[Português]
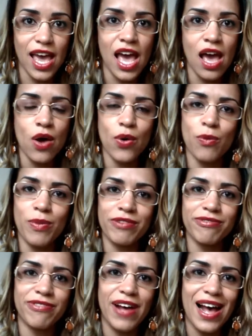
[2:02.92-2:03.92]
é
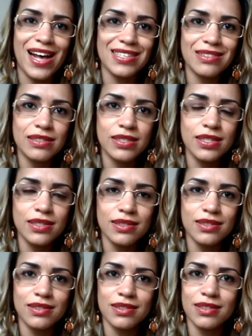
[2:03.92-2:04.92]
uma fase
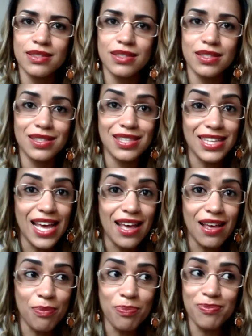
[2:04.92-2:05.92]
que
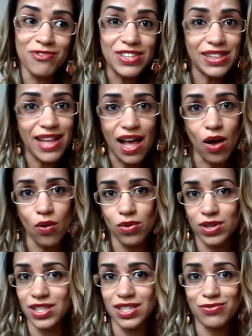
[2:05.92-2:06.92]
é vital,
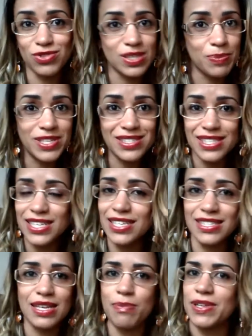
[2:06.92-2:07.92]
que você
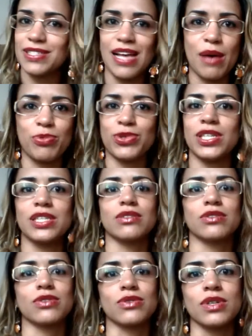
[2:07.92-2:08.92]
precisa passar por
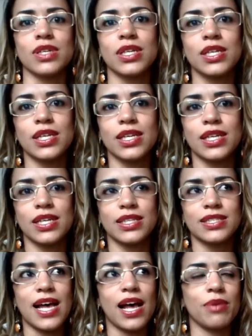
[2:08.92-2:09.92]
isso,
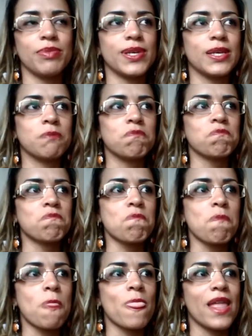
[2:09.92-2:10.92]
sabe?
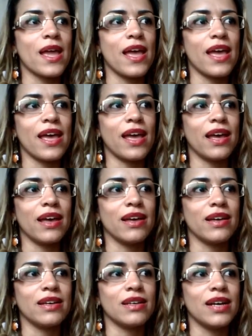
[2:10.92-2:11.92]

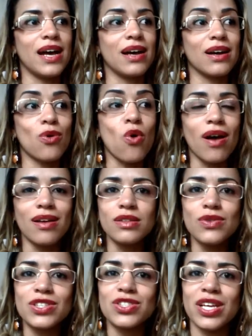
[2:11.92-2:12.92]
É,
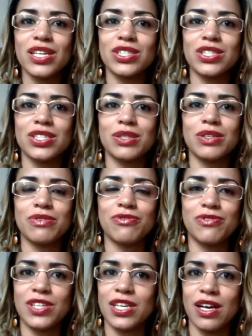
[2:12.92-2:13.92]
quando a gente
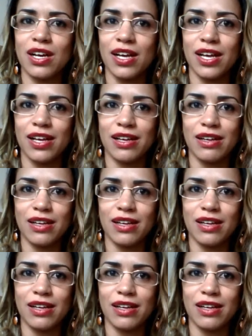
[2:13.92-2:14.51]
fica.